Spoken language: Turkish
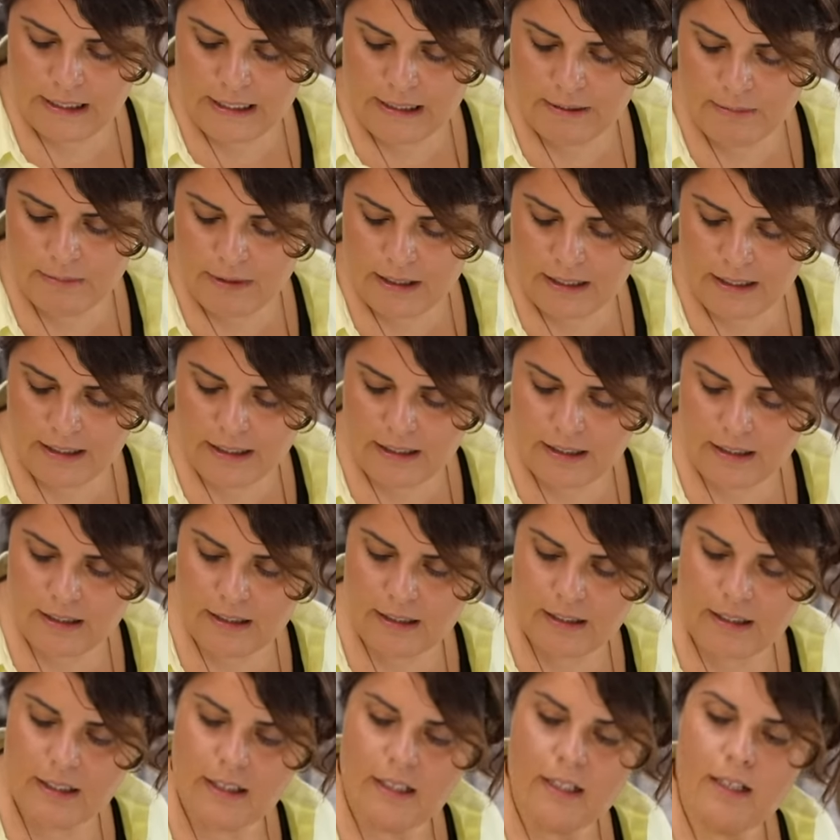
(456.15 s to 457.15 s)
dilimleri
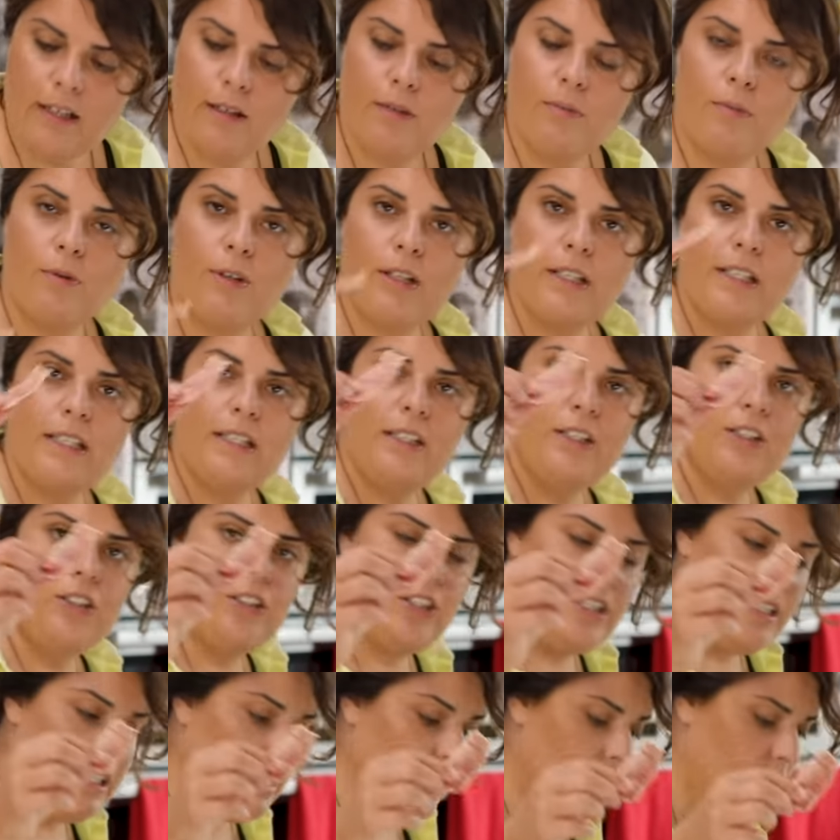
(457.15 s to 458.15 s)
böyle
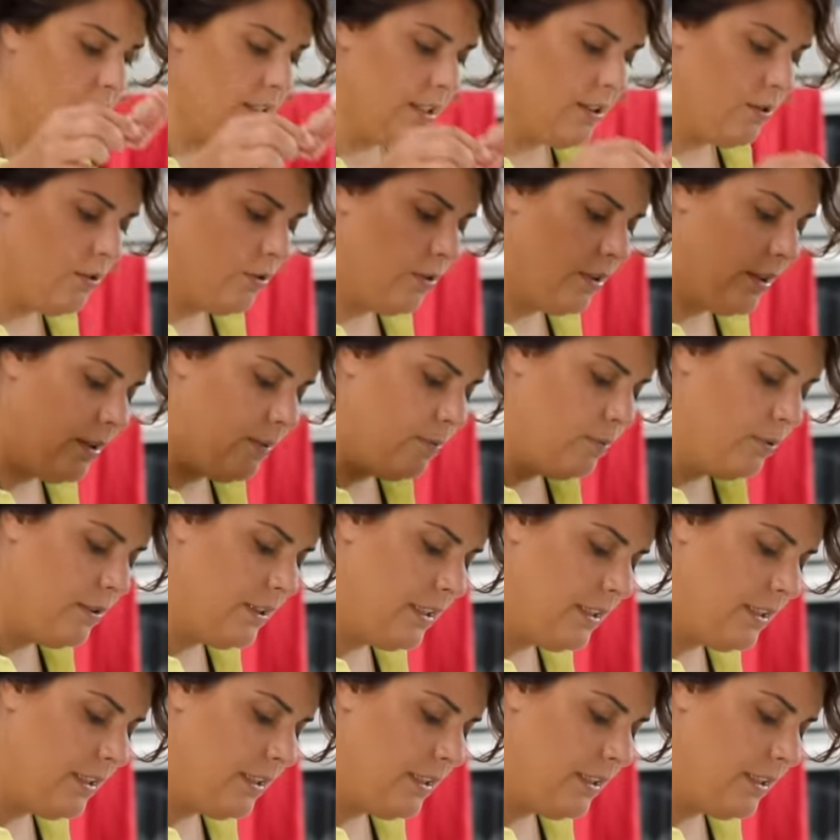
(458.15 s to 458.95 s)
ince ince olan bu